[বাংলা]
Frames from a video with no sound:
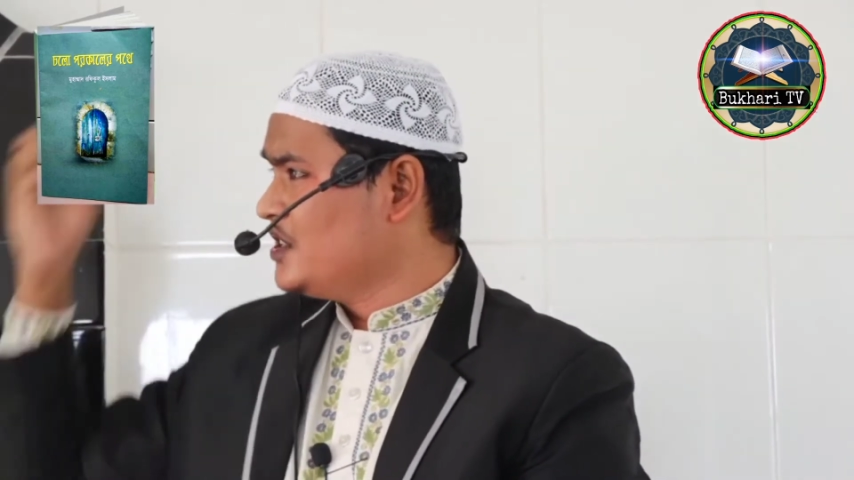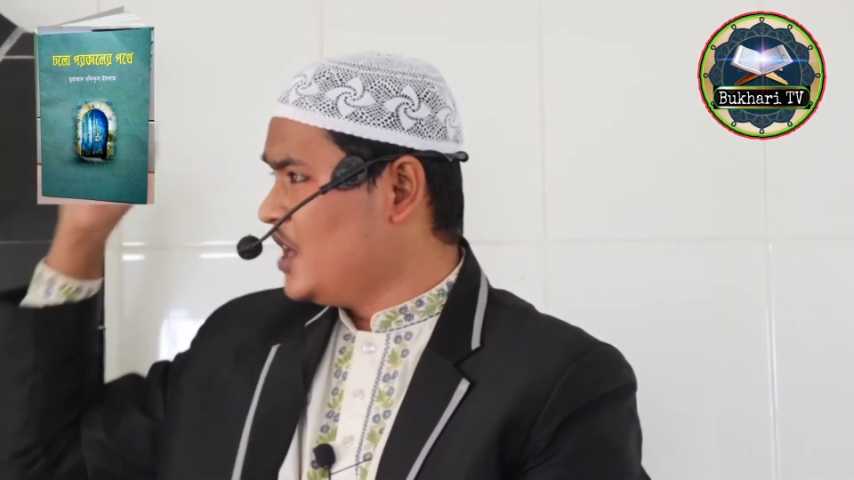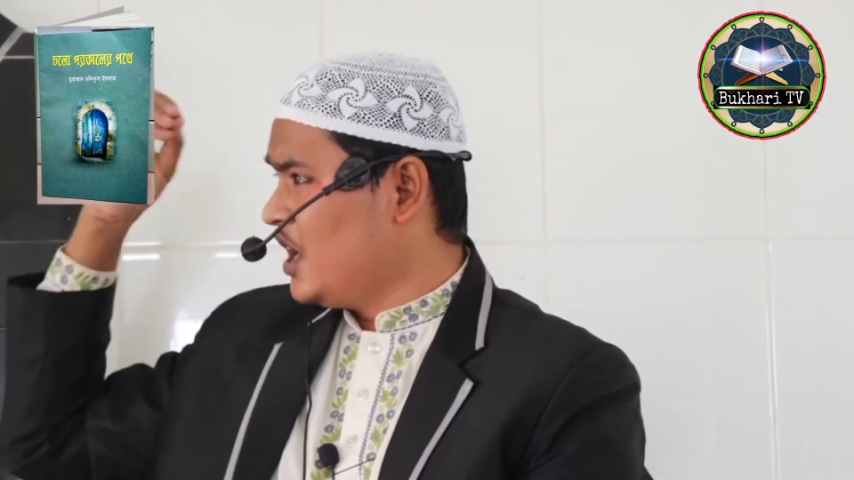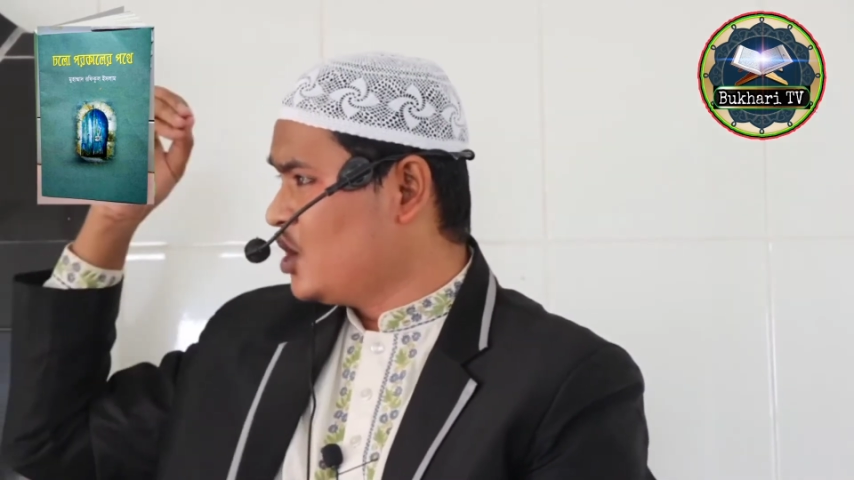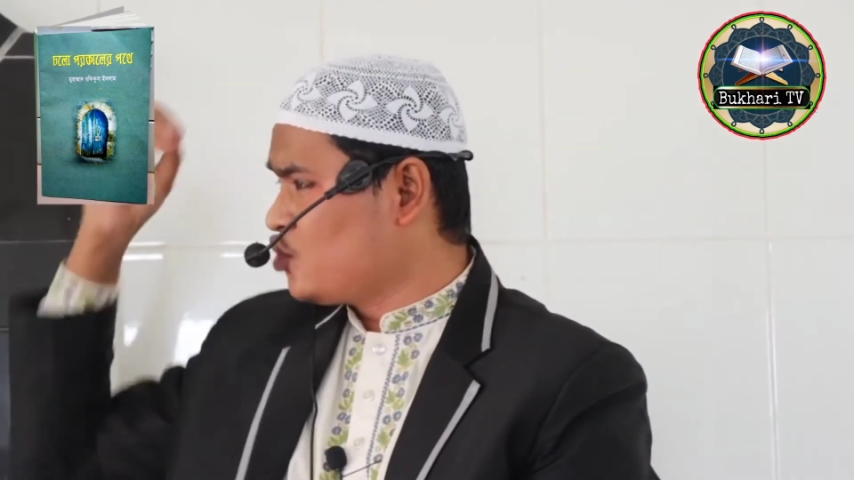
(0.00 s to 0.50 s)

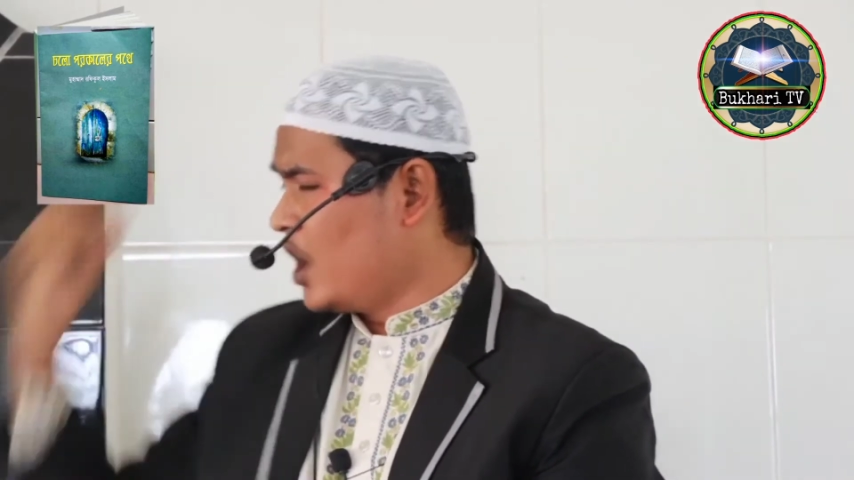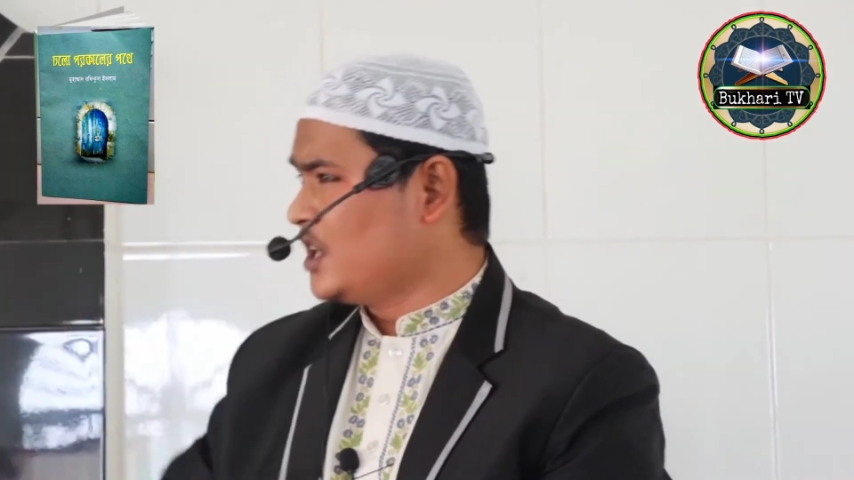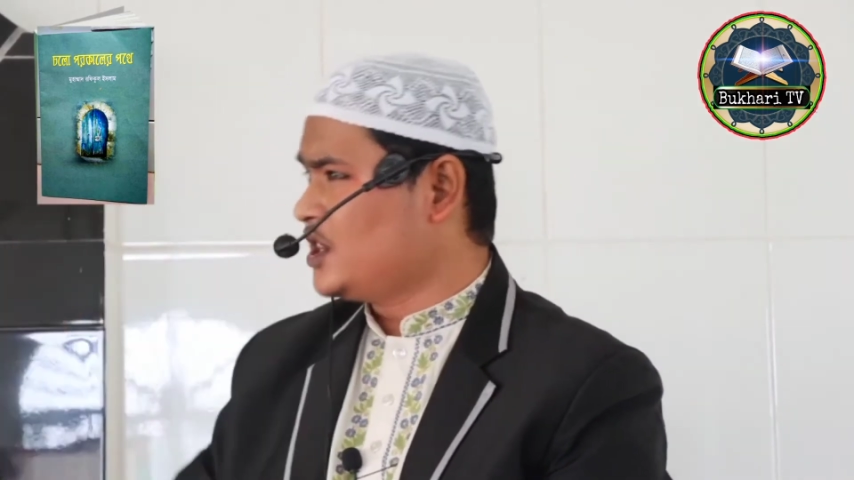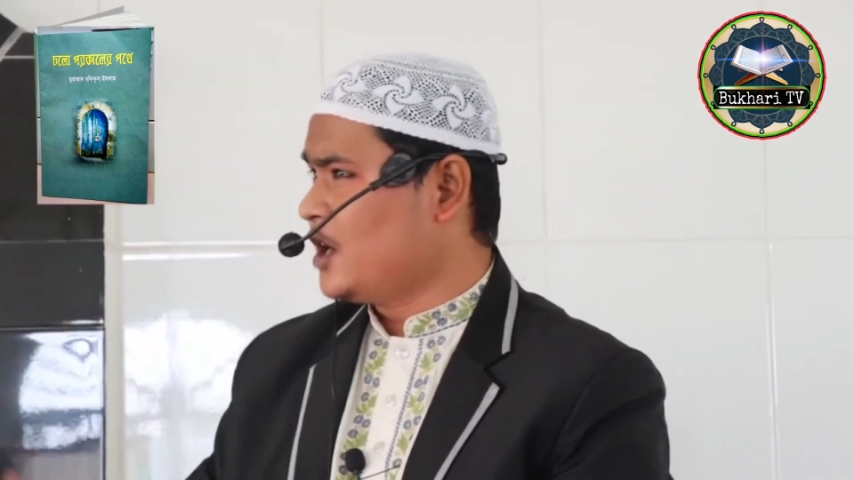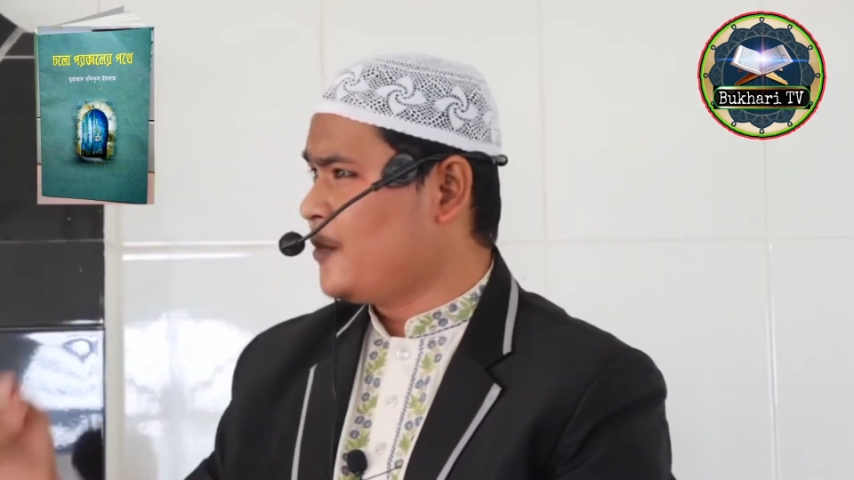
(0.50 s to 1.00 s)
যে
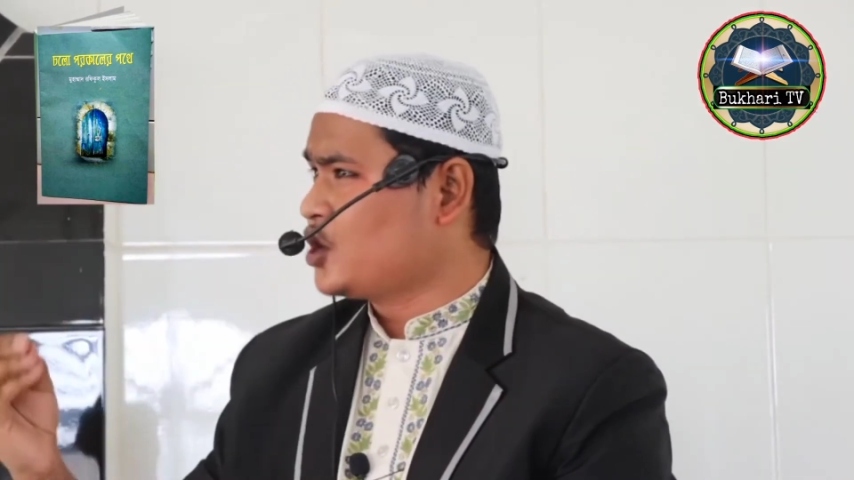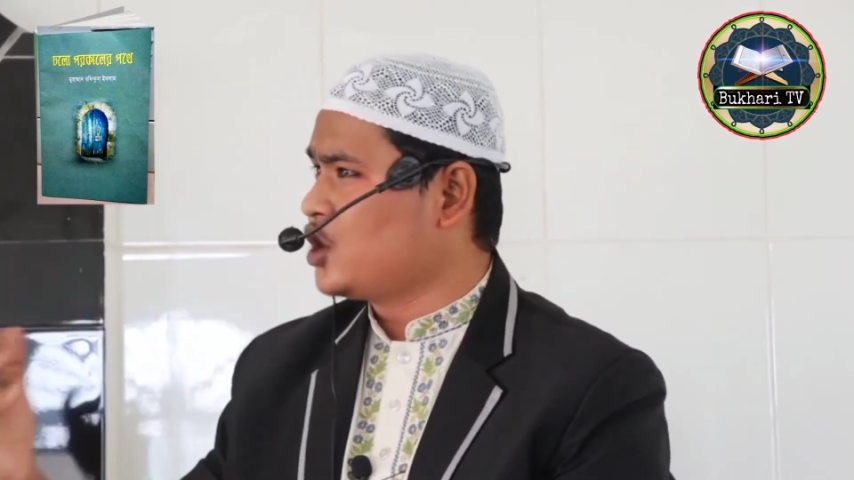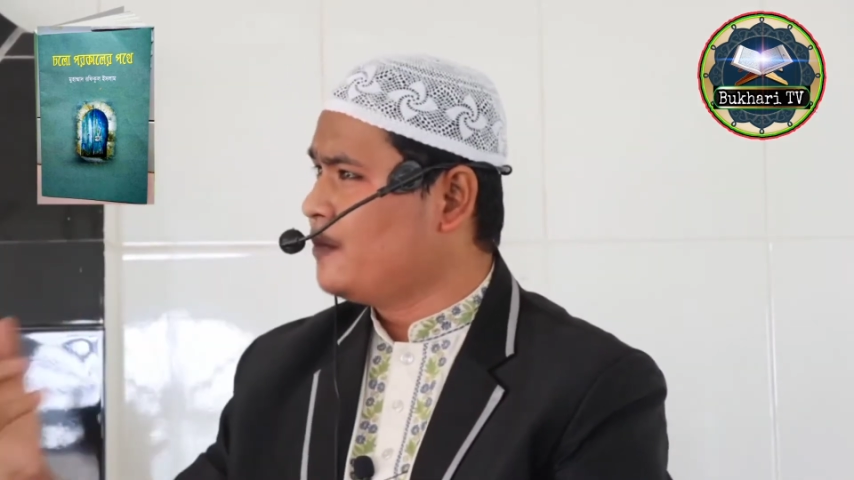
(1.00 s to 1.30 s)
সলাতের পর